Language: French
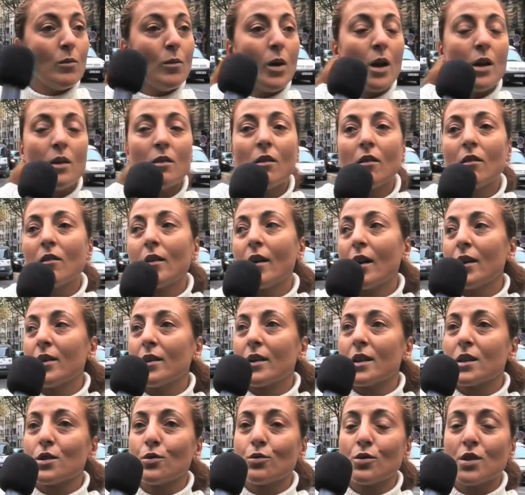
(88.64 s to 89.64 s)
Mais non, il y a une
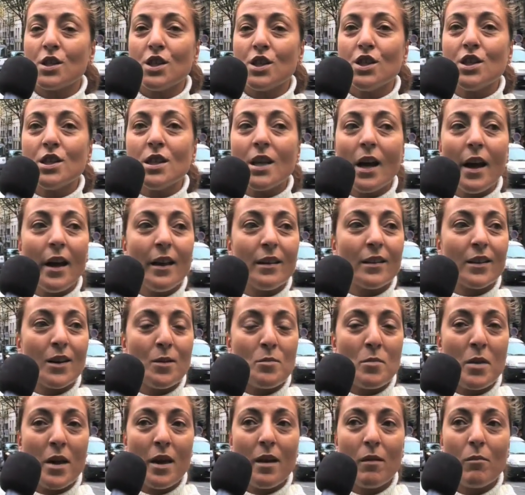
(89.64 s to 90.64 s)
question d'hygiène quand
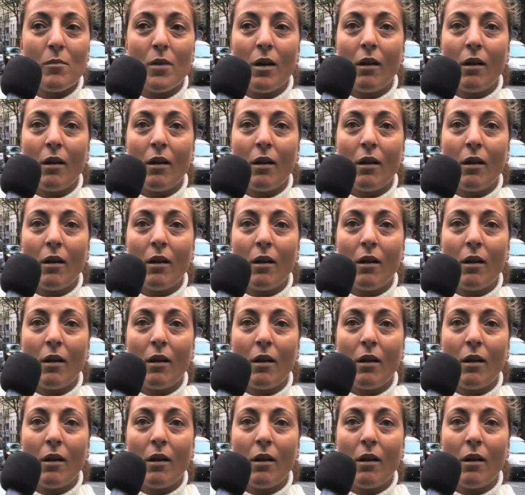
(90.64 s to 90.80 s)
même.